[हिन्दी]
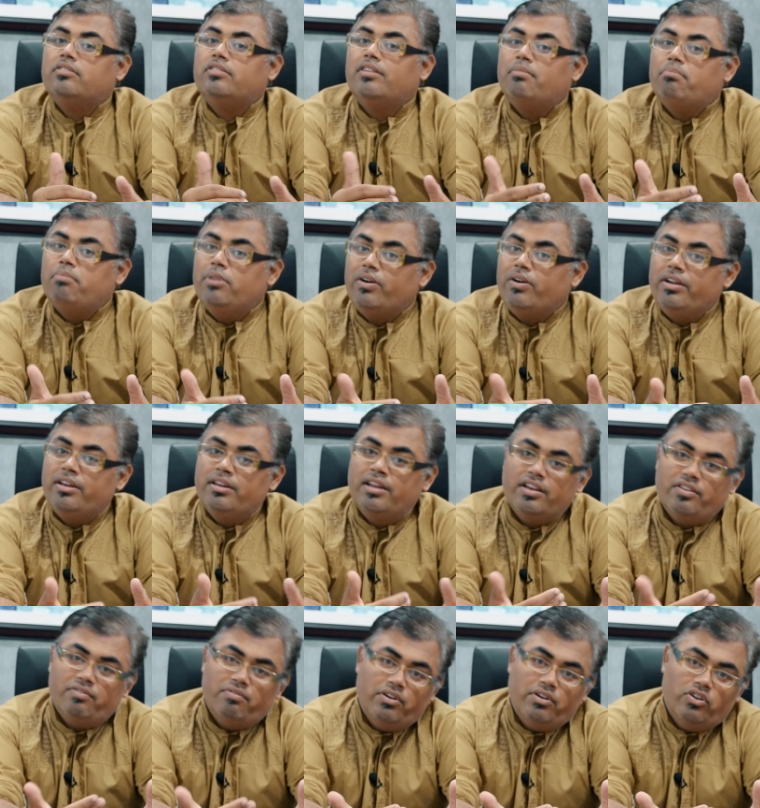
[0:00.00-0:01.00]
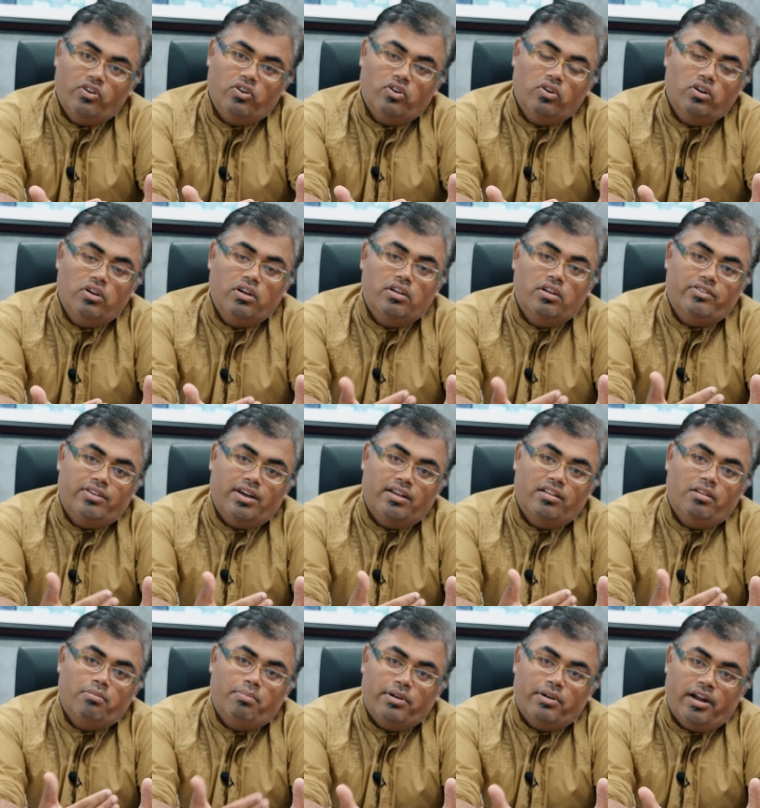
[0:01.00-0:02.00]
जब भी कोई नेक्स्ट वीडियो
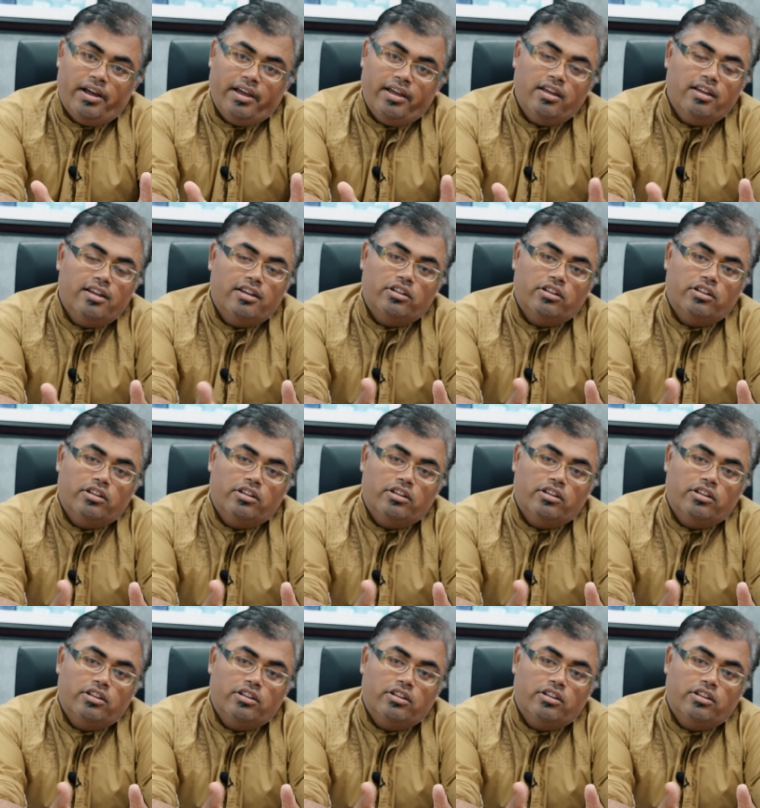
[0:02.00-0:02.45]
चैनल पर आए